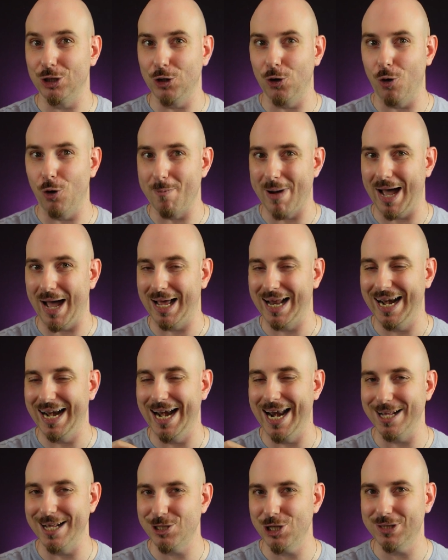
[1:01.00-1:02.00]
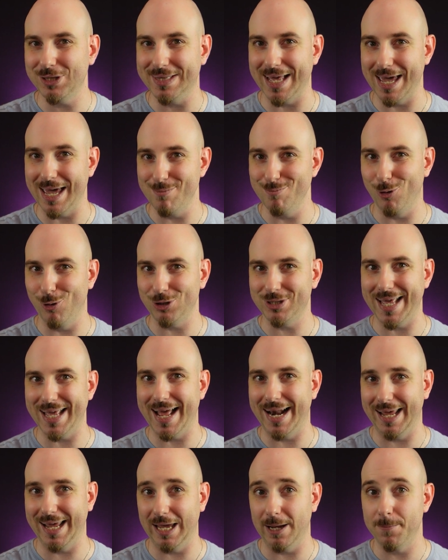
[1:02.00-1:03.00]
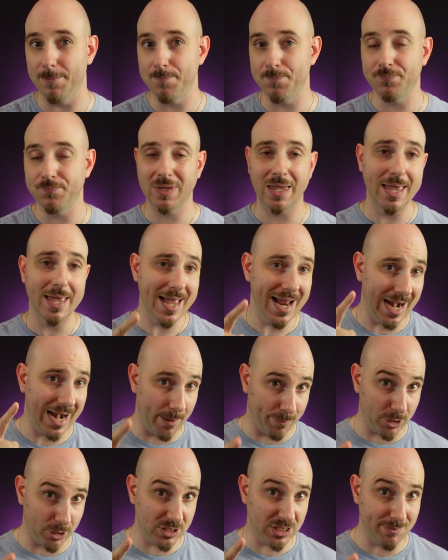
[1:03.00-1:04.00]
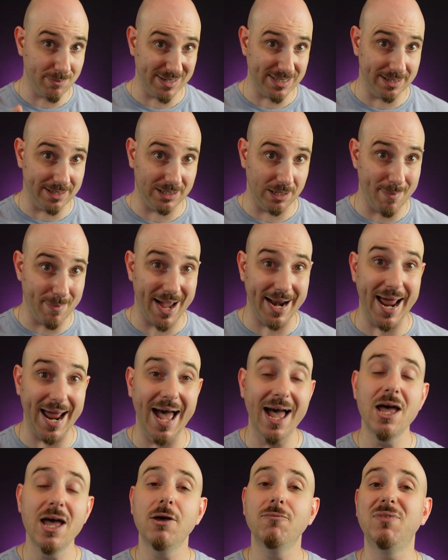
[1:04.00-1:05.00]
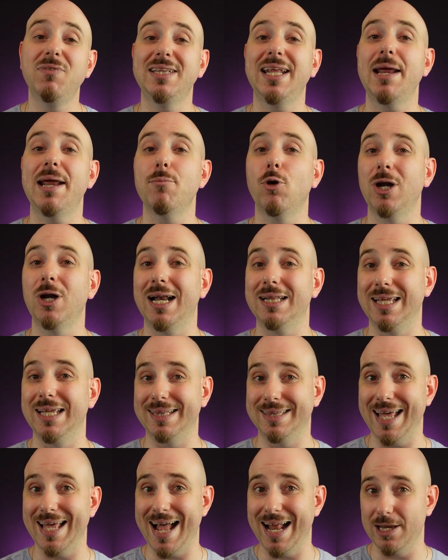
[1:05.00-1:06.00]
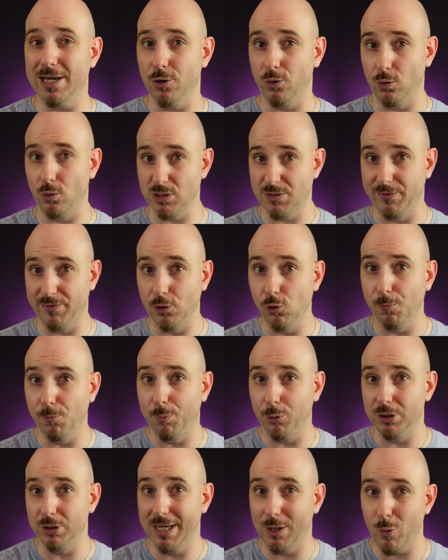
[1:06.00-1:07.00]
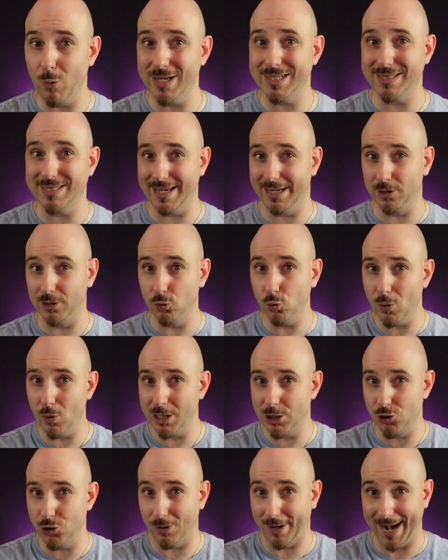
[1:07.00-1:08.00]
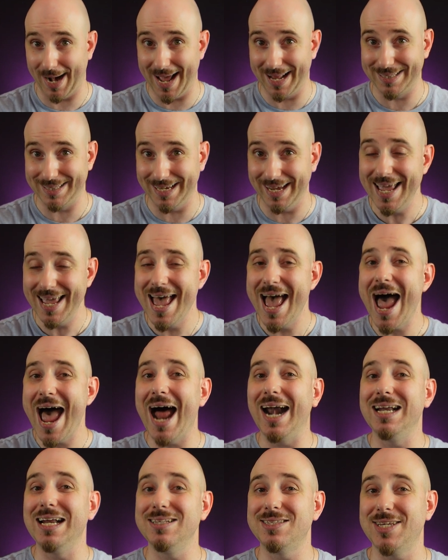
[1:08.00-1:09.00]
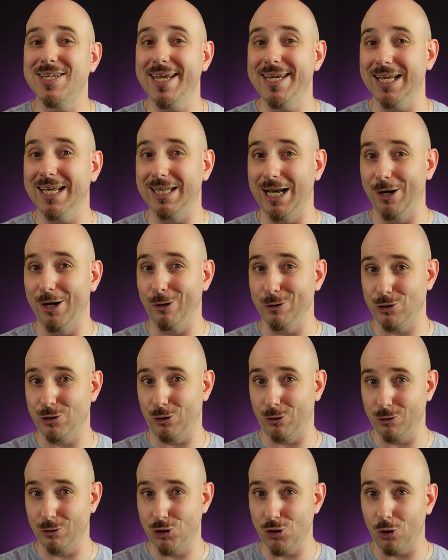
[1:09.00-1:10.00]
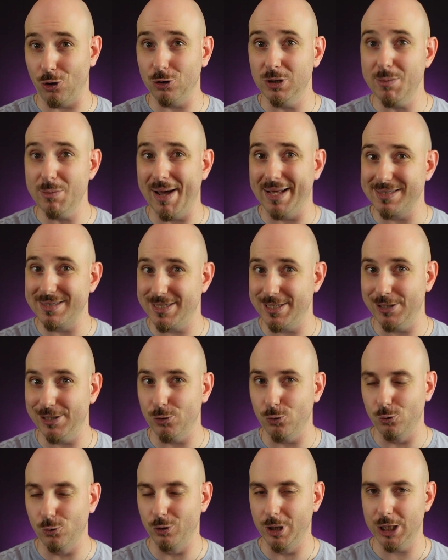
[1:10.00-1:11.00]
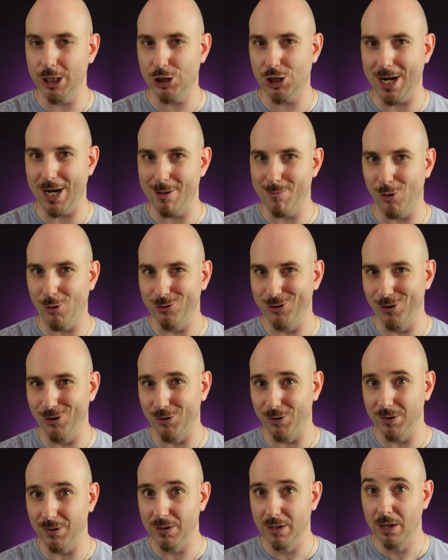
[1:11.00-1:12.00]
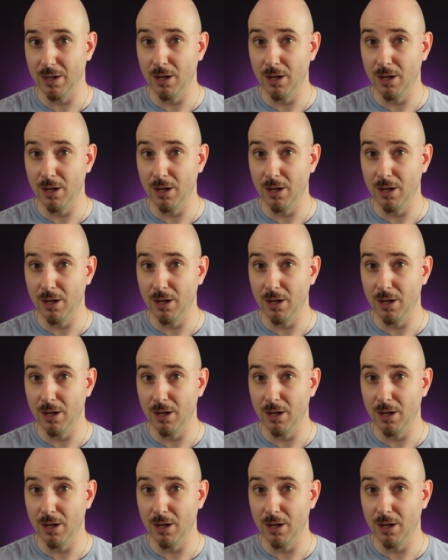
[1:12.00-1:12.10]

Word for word: di Roma, la città immortale. La prossima settimana vedremo nel dettaglio lo sviluppo di queste due giornate all'insegna del nostro gioco di mazzi unici al mondo.